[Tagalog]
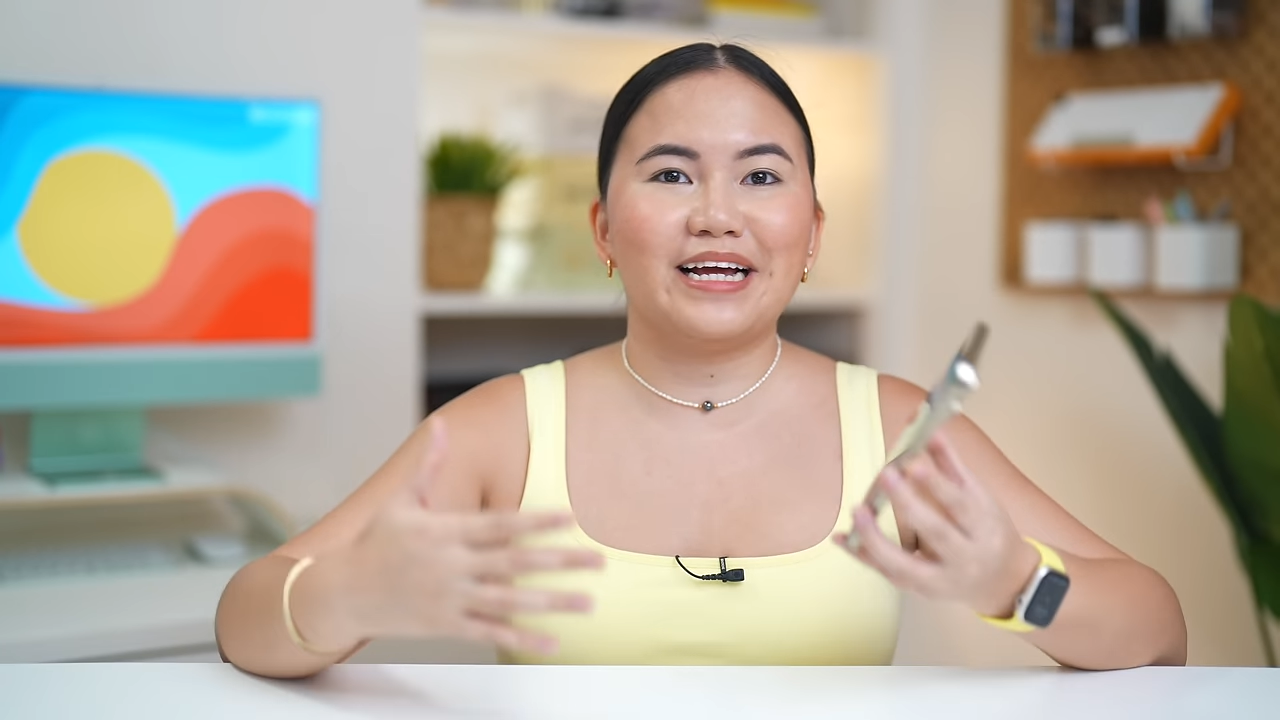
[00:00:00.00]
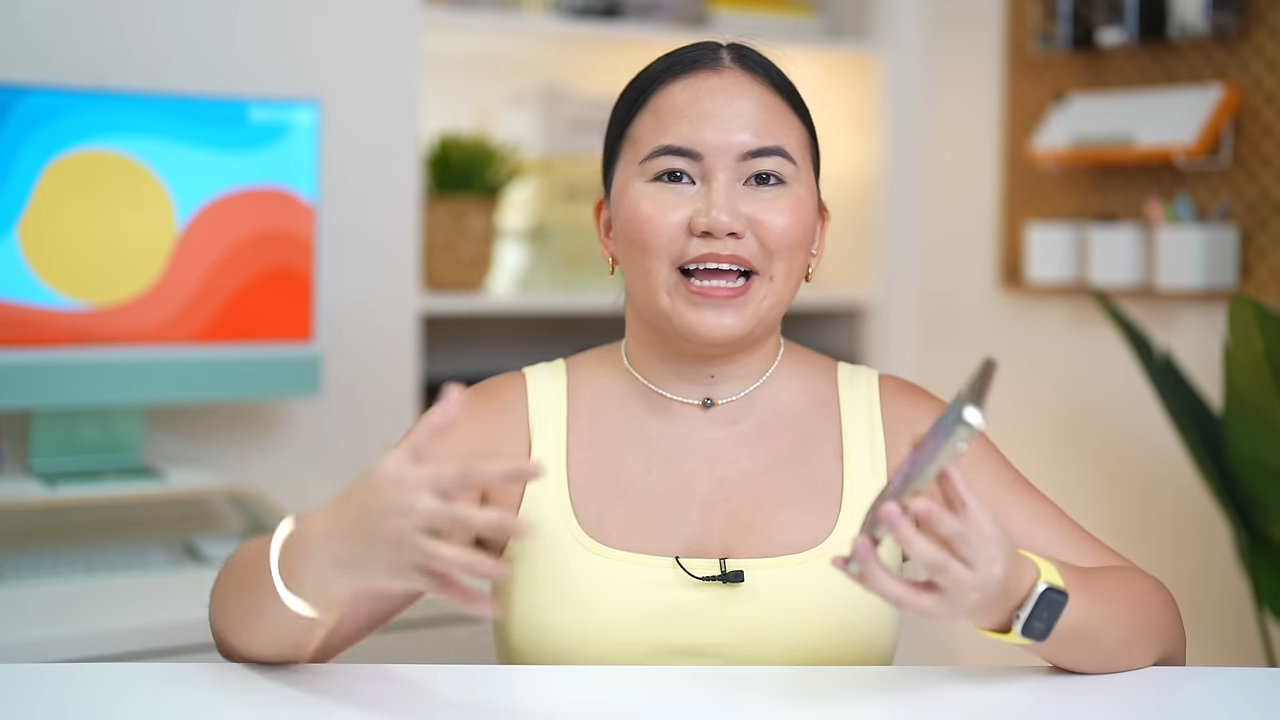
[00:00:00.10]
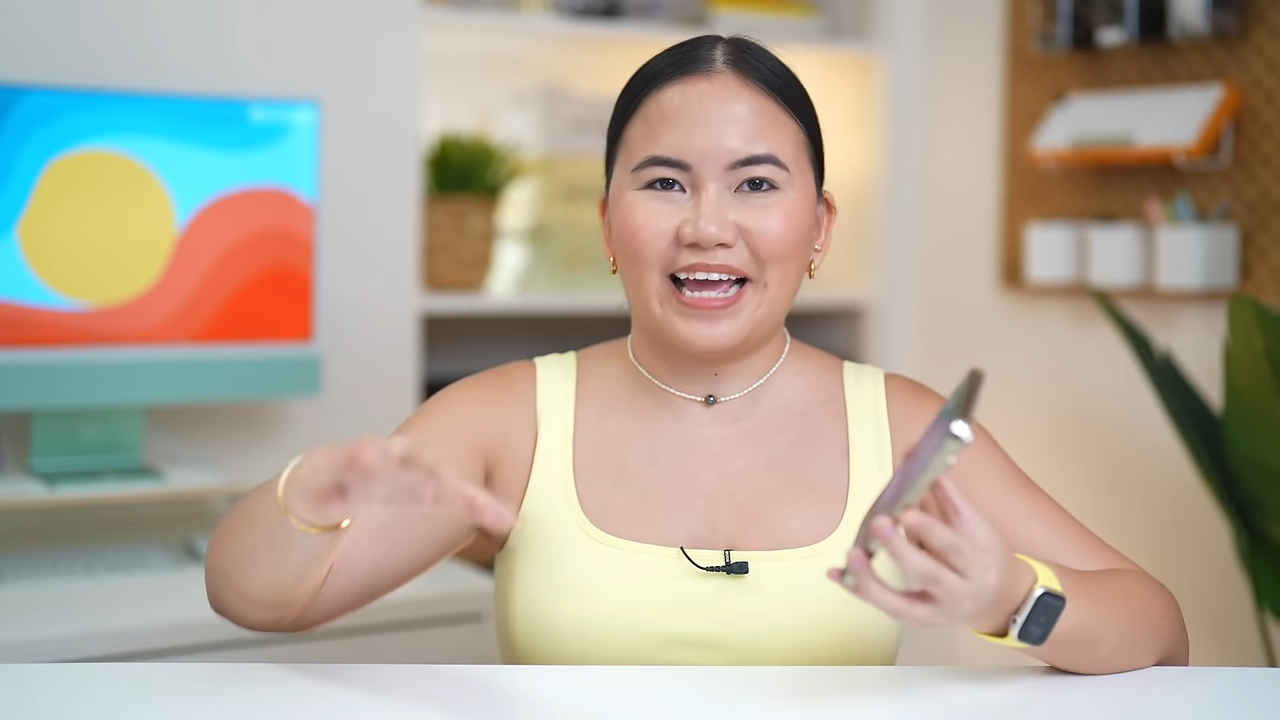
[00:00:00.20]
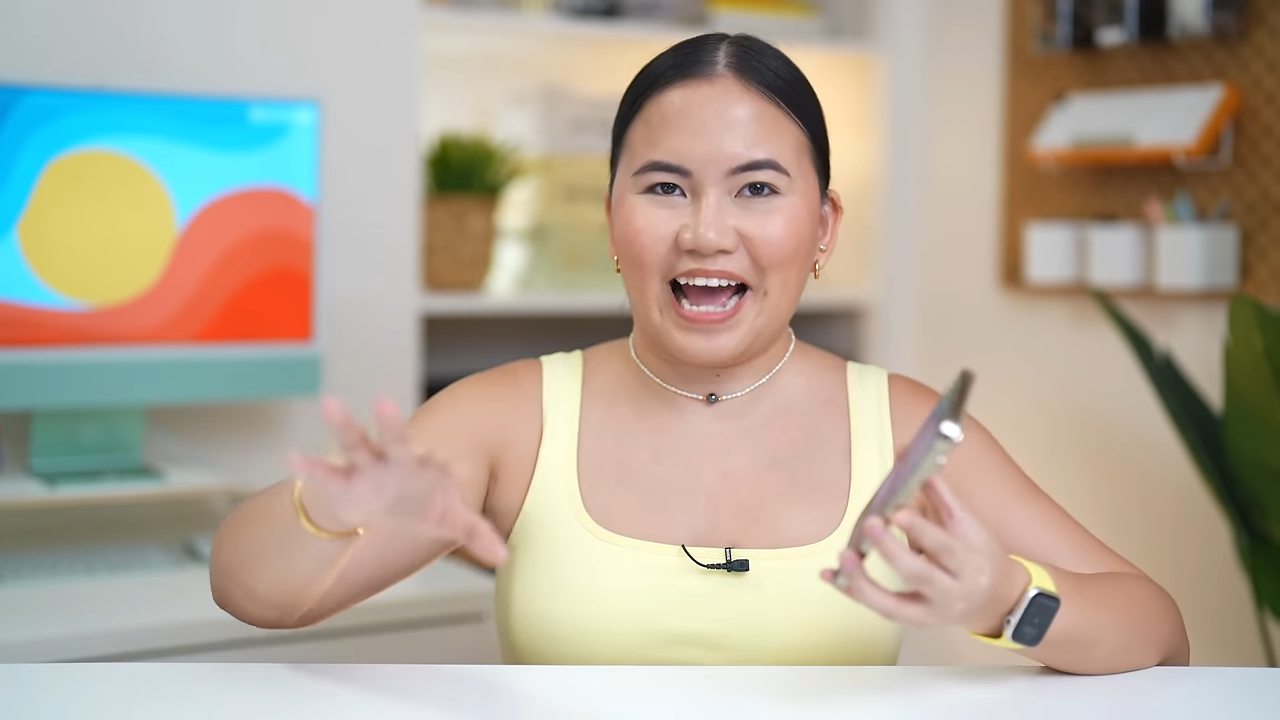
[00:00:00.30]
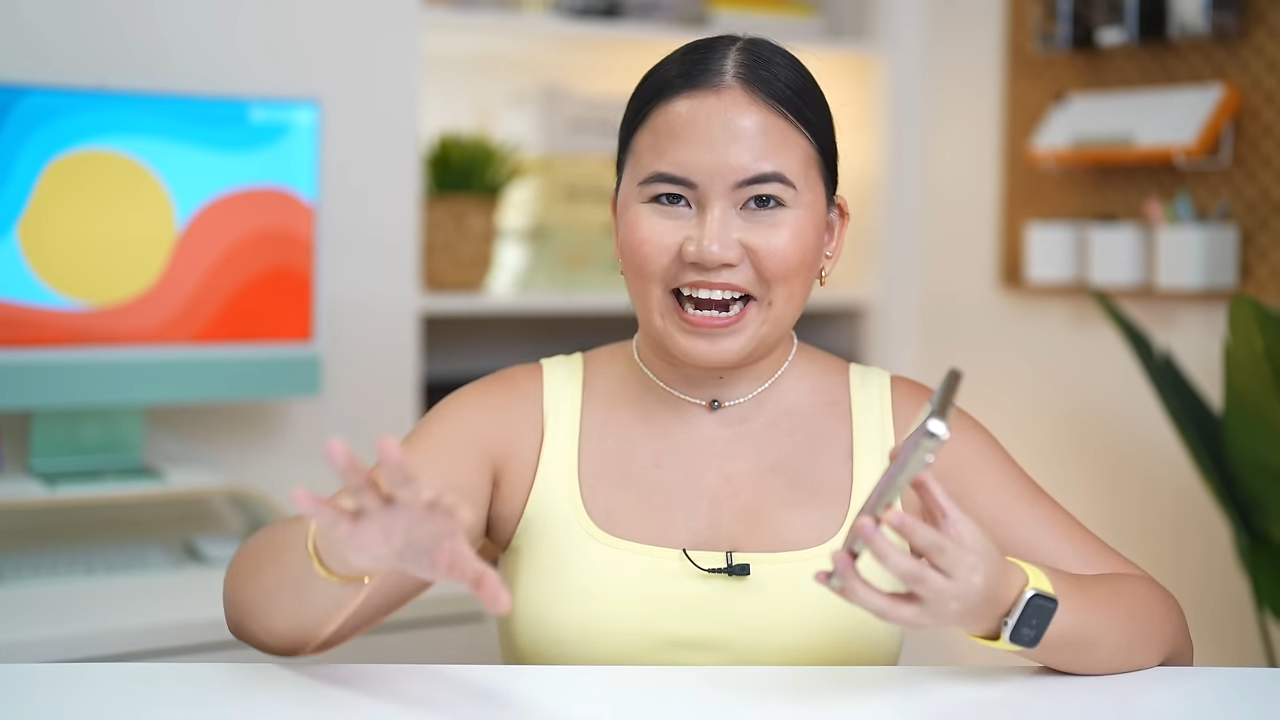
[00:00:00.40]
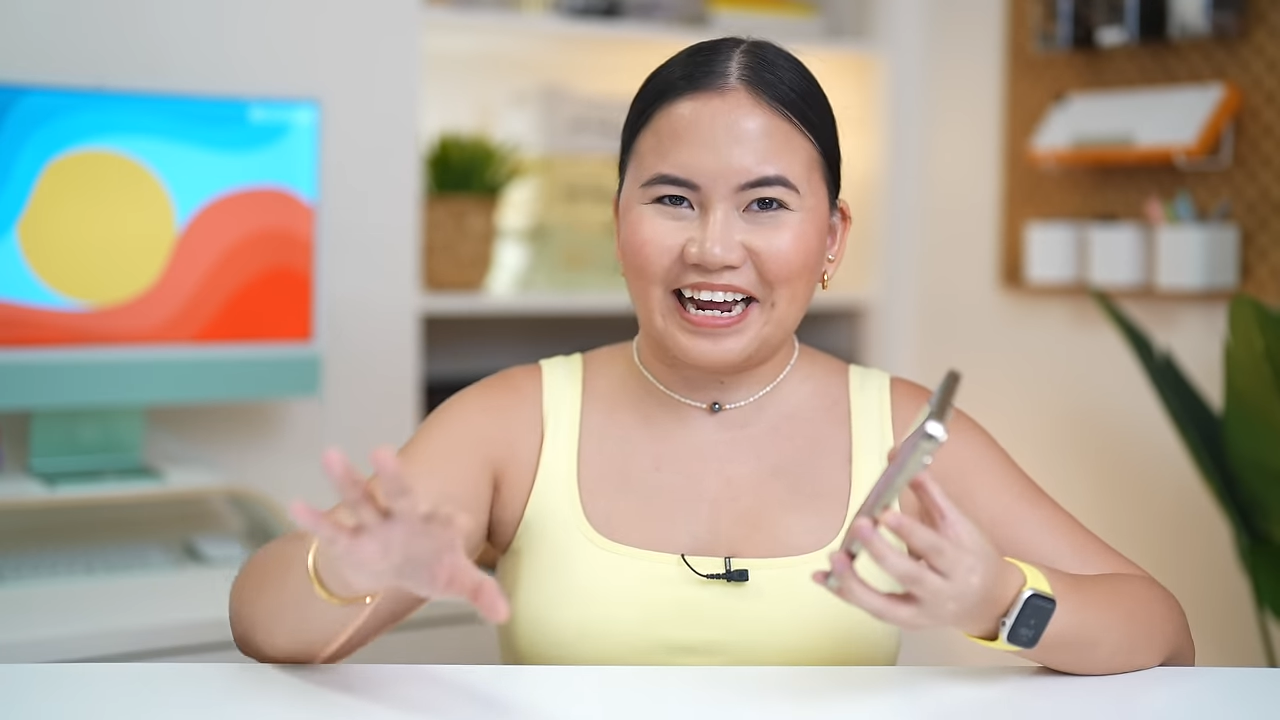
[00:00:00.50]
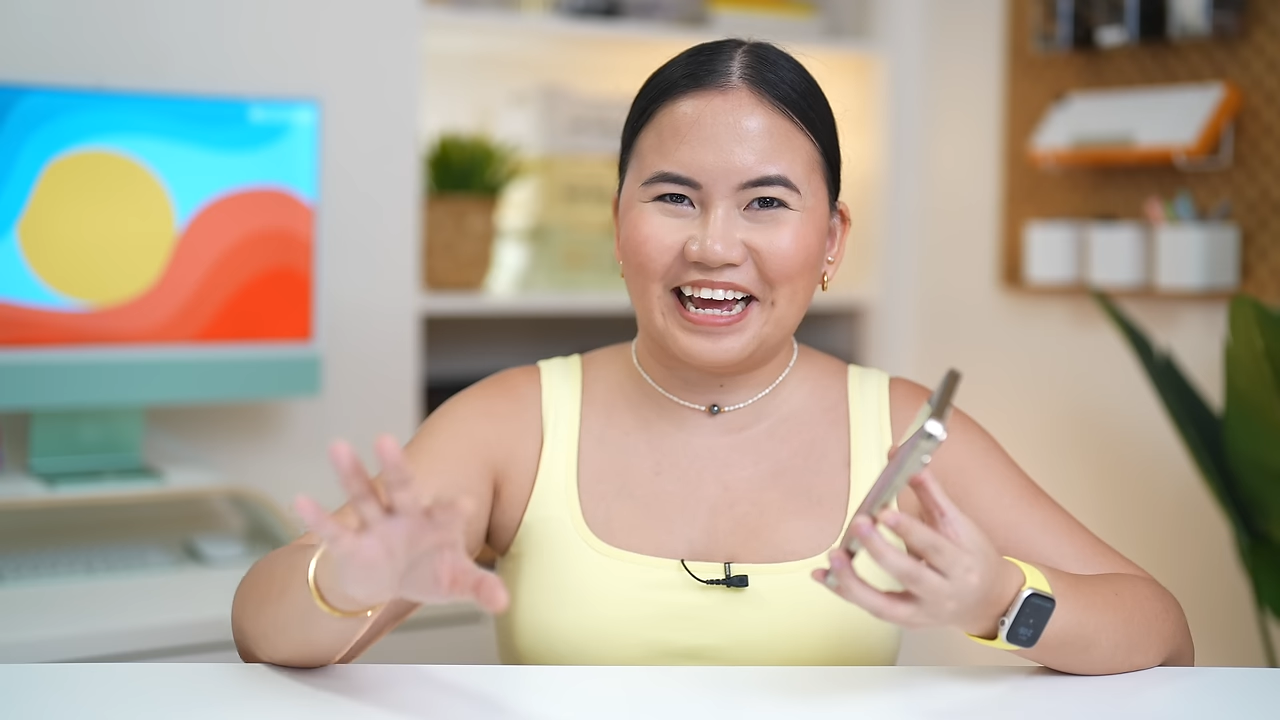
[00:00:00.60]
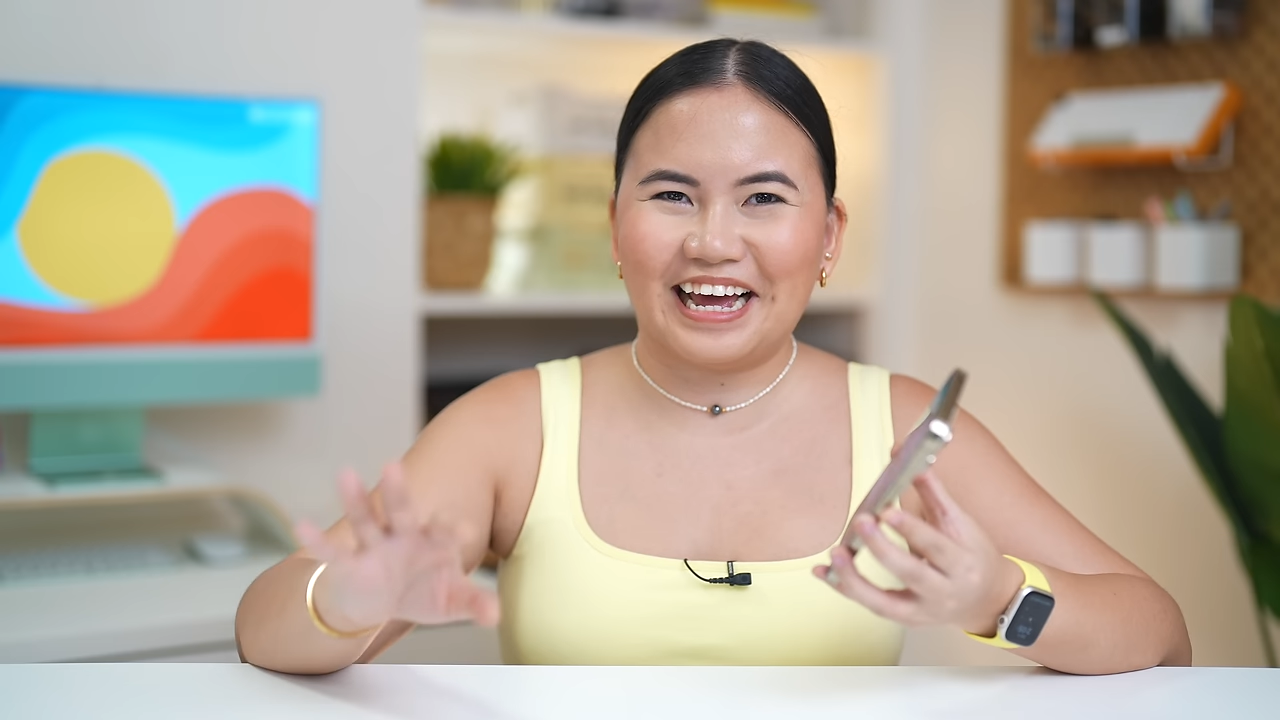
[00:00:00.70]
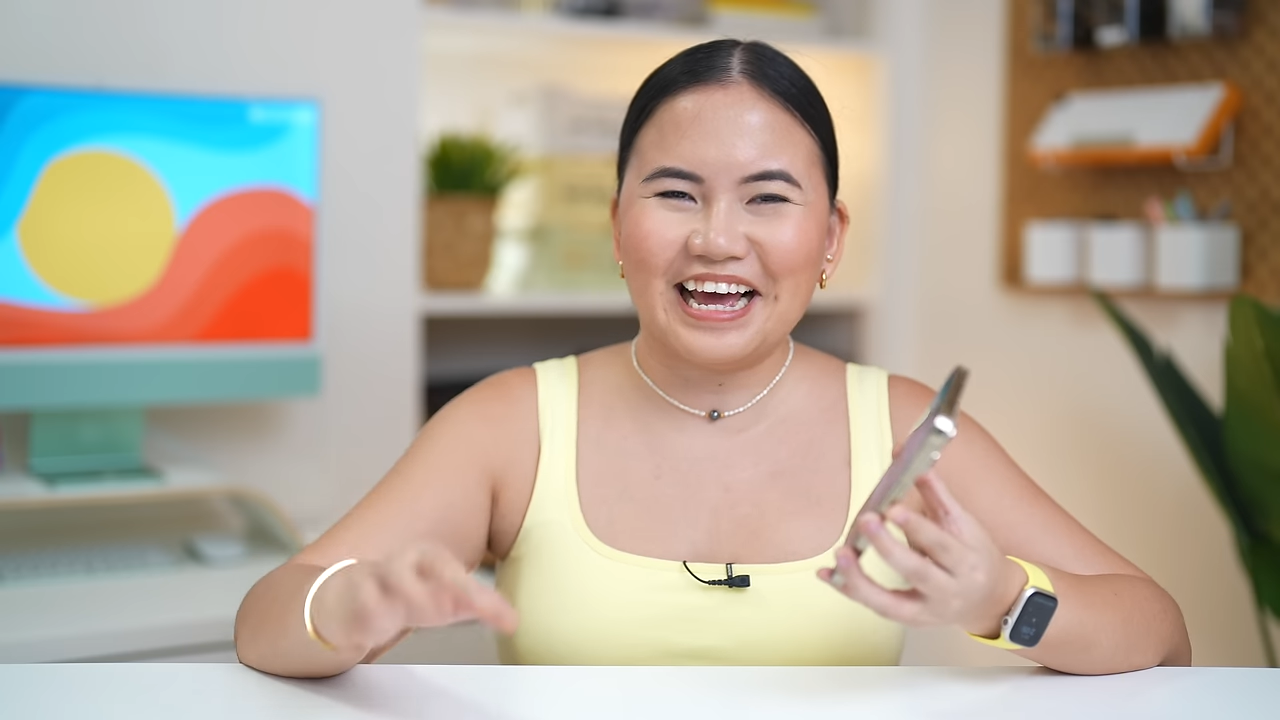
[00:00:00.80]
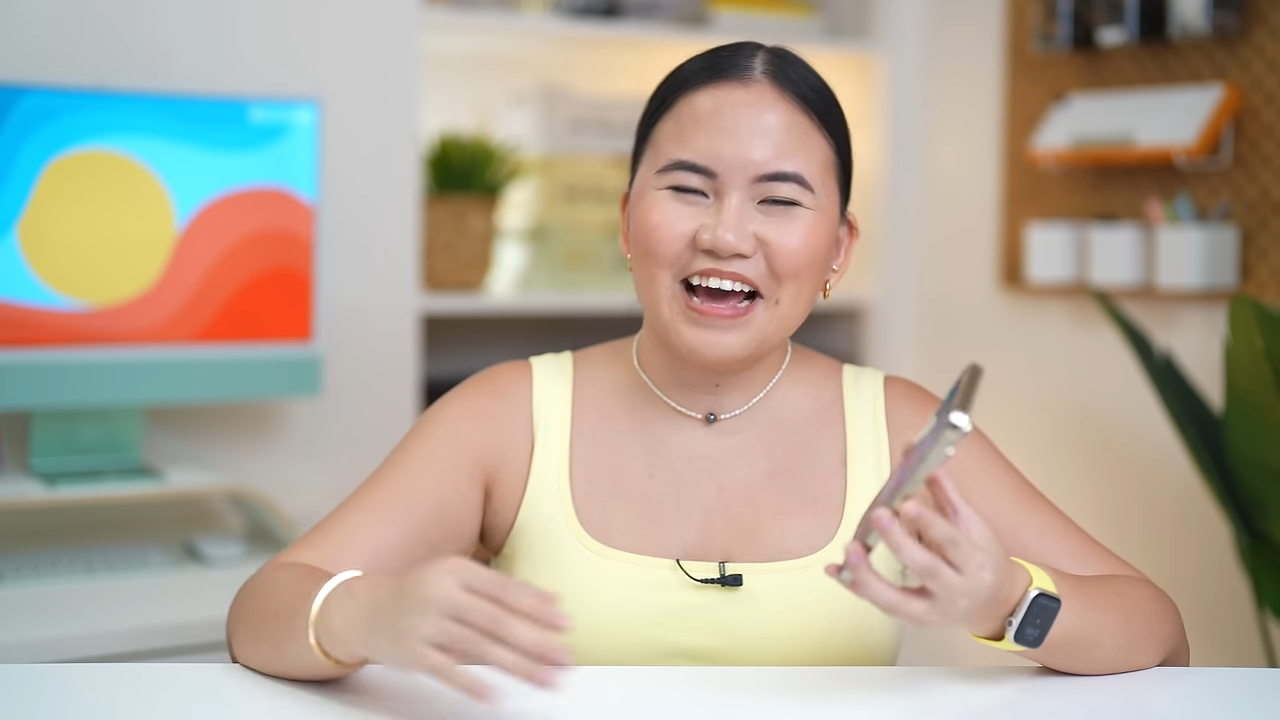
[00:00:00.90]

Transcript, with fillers: nangyayari,